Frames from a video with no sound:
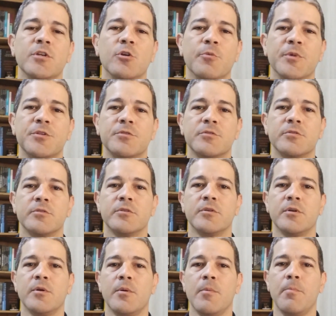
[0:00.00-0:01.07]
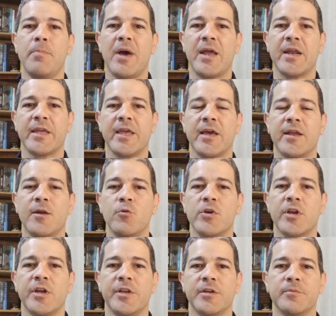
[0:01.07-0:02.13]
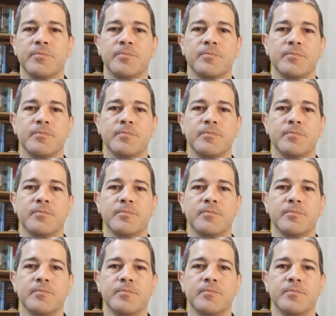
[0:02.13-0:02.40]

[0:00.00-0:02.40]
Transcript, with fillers: quilômetros, para a guerra na Ucrânia.